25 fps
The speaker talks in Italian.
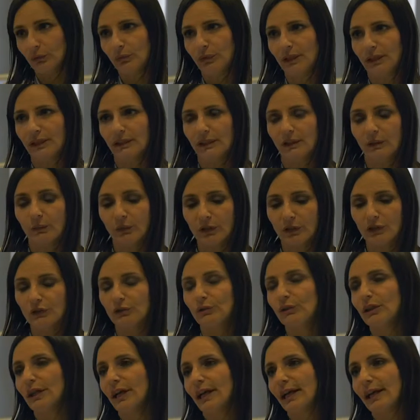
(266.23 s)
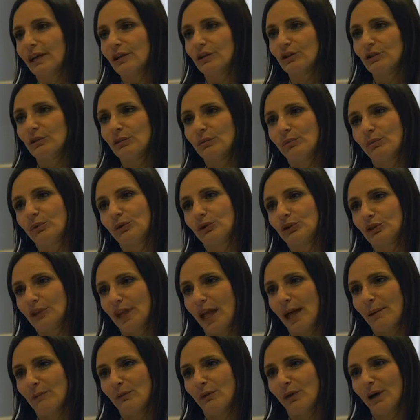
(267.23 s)
Quindi in questo caso
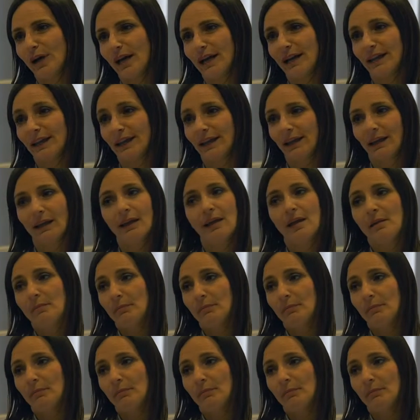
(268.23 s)
possiamo anche